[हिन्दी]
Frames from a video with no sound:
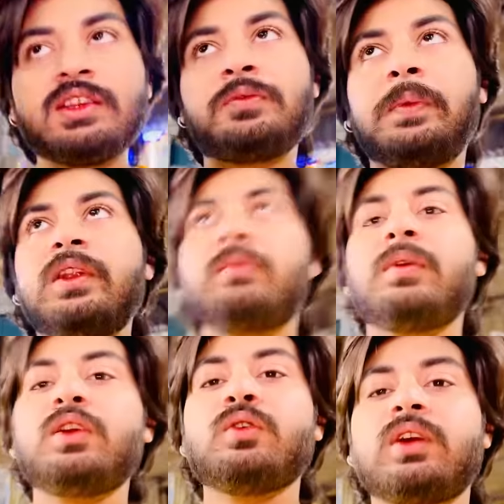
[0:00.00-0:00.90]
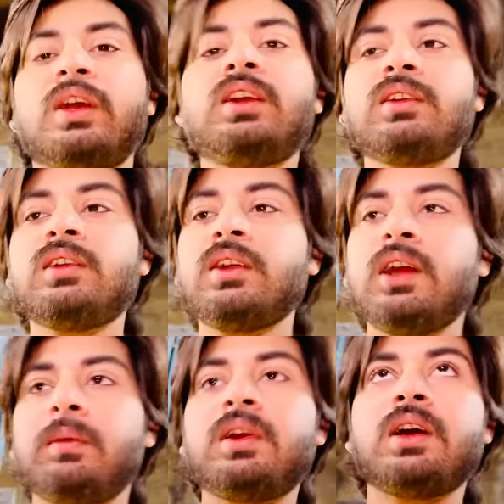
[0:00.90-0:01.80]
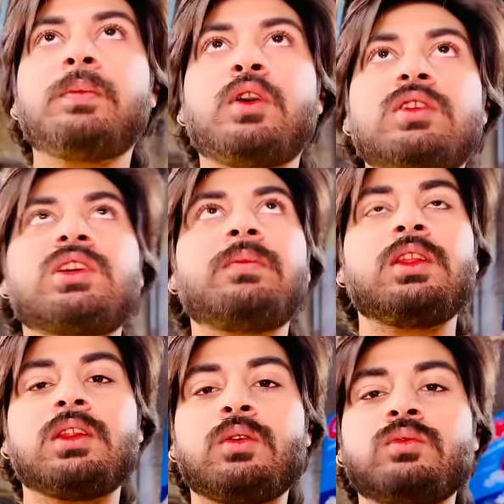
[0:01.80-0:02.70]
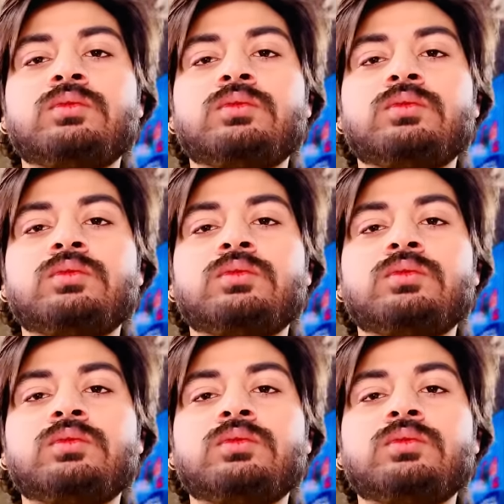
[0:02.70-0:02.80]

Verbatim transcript: स्पीड में ही हो गए अभी घर पहुंच के मिलता हूँ